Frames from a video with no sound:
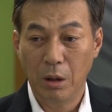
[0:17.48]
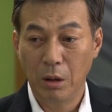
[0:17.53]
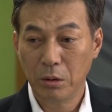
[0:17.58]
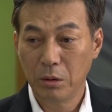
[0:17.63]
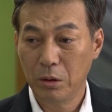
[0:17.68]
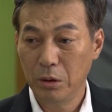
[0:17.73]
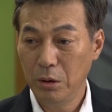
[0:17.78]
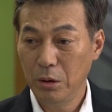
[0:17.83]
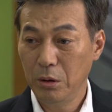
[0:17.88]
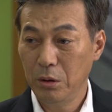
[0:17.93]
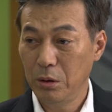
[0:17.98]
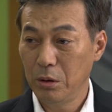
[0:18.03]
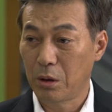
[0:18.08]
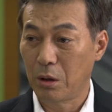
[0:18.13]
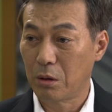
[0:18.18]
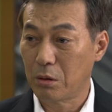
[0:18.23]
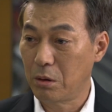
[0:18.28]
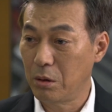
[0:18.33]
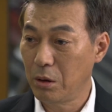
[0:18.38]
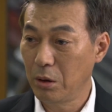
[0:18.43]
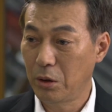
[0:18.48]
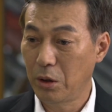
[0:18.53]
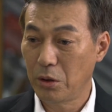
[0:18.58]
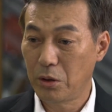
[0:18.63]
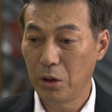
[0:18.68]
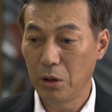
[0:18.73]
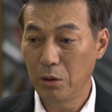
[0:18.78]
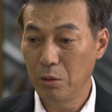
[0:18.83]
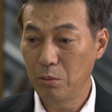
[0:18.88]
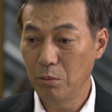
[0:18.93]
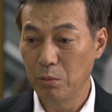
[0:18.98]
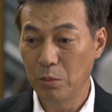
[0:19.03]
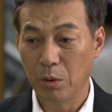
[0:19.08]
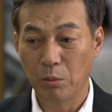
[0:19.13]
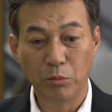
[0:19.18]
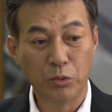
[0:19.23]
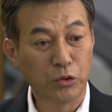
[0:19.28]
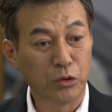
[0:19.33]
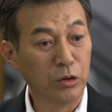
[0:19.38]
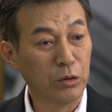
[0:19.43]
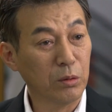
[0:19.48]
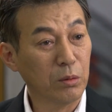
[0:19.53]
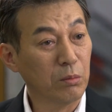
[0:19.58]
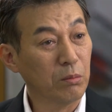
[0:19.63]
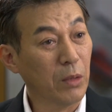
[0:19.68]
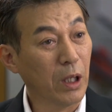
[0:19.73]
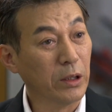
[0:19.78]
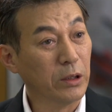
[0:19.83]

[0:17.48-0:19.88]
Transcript: 아니 그, 이, 그게 대체 무슨